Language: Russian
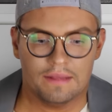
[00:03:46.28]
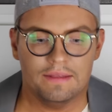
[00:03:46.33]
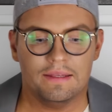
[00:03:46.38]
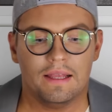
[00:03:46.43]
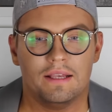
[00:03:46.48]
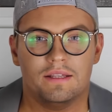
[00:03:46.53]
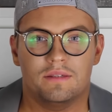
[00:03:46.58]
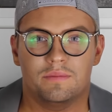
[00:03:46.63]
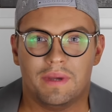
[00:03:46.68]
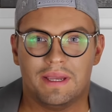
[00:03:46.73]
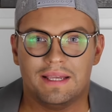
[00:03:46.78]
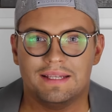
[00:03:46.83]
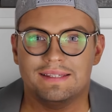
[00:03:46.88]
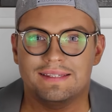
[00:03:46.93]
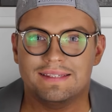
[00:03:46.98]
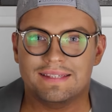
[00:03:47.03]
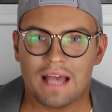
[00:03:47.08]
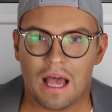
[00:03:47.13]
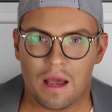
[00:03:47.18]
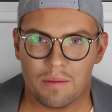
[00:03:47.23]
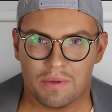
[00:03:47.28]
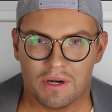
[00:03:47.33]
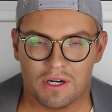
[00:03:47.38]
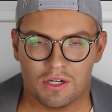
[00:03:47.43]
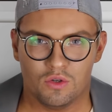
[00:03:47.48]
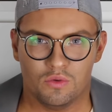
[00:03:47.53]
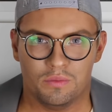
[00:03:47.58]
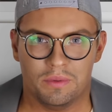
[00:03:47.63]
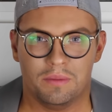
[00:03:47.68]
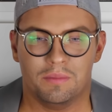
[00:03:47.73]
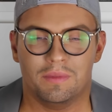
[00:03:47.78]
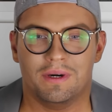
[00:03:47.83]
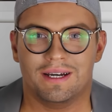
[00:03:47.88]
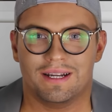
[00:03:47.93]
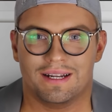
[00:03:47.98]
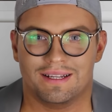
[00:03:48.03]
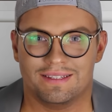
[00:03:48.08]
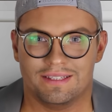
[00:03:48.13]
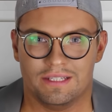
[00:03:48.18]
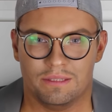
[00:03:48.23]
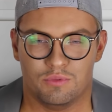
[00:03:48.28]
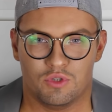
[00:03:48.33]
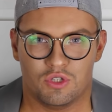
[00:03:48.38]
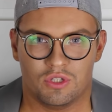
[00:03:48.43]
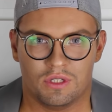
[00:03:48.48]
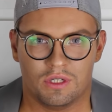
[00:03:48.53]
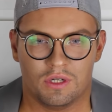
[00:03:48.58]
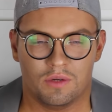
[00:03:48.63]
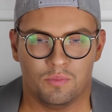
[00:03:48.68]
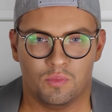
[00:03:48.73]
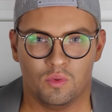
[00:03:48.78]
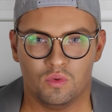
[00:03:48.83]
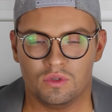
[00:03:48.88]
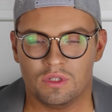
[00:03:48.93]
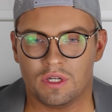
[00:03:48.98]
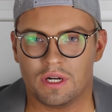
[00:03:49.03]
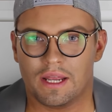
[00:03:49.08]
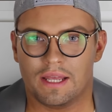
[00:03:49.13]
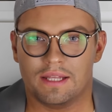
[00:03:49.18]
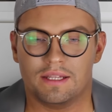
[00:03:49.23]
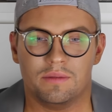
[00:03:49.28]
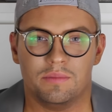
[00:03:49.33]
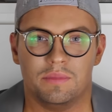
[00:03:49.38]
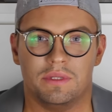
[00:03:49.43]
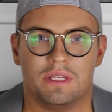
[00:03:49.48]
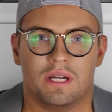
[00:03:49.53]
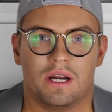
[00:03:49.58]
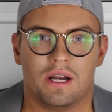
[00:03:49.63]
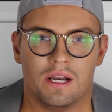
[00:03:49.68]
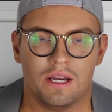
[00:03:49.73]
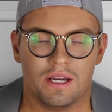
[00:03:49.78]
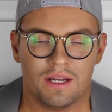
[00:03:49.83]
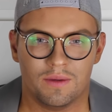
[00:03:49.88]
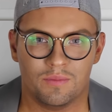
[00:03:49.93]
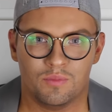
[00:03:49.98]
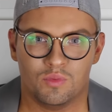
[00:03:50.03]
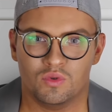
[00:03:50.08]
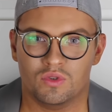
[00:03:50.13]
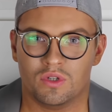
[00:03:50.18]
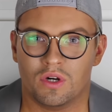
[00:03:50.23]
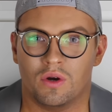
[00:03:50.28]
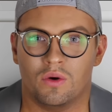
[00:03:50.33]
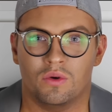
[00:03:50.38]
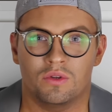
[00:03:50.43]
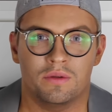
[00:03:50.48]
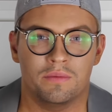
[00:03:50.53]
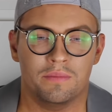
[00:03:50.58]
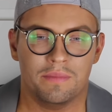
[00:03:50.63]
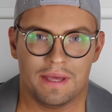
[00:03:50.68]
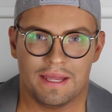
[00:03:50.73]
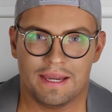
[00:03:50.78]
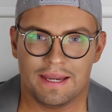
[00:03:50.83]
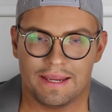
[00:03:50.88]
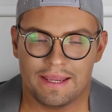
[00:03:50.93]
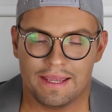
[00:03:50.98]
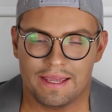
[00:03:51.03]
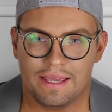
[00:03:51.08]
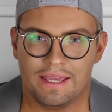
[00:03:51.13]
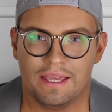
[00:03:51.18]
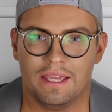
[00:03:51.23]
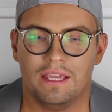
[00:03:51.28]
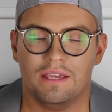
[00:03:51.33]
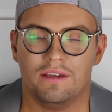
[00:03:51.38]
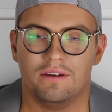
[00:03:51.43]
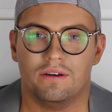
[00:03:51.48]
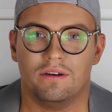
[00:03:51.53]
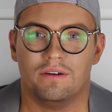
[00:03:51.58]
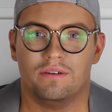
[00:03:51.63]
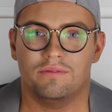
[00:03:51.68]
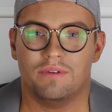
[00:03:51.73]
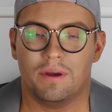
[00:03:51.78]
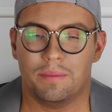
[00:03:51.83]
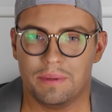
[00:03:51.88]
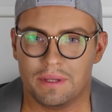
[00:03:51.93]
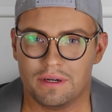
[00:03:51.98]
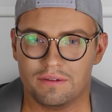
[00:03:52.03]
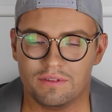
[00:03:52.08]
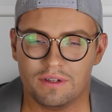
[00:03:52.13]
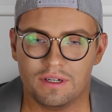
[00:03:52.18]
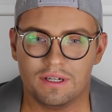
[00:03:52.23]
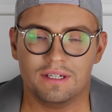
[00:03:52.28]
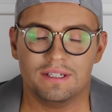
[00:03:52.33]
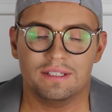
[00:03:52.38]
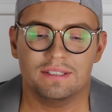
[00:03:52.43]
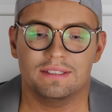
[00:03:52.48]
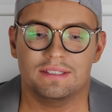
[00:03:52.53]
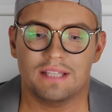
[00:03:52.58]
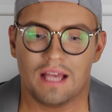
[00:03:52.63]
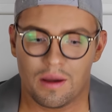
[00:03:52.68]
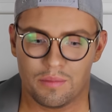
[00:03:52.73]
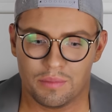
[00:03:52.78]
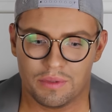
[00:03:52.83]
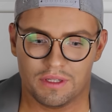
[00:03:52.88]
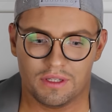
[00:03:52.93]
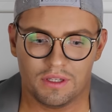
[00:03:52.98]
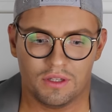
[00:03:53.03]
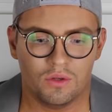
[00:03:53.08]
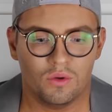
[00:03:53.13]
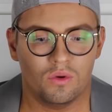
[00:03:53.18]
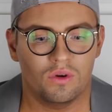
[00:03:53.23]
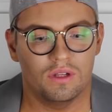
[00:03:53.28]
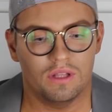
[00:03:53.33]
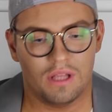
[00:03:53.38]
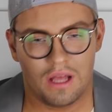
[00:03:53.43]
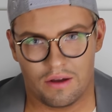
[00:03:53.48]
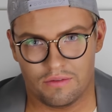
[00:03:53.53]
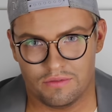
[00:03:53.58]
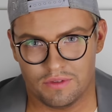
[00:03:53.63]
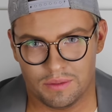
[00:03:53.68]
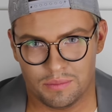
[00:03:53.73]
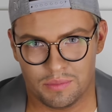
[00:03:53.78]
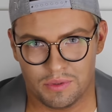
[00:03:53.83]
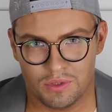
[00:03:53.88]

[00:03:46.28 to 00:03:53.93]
Одна из моих самых любимых рассыпчатых пудр – это минеральная пудра от Mary Kay. Э, во-первых, самый ее главный